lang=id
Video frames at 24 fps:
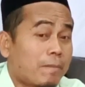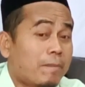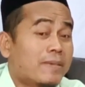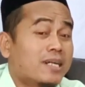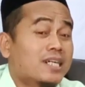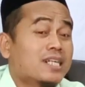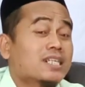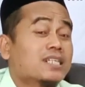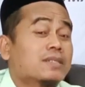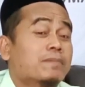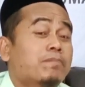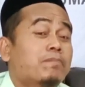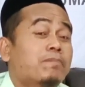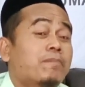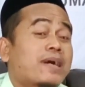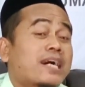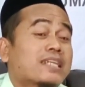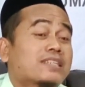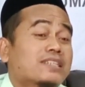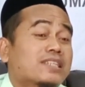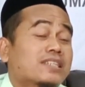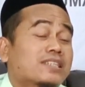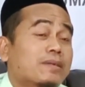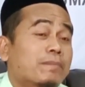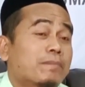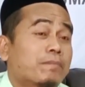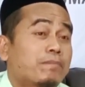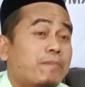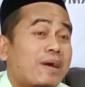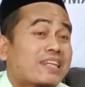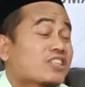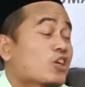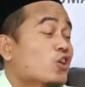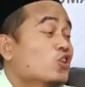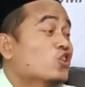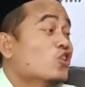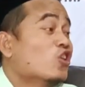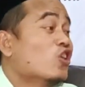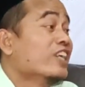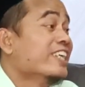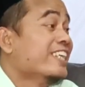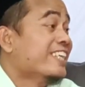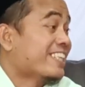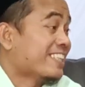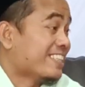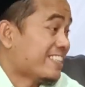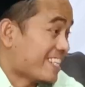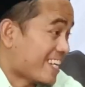menempati tempat
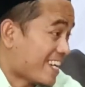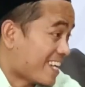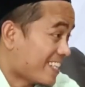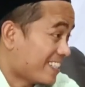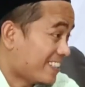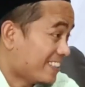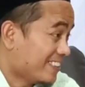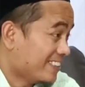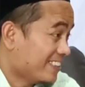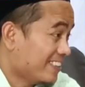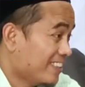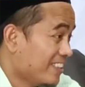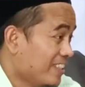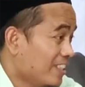zohirnya.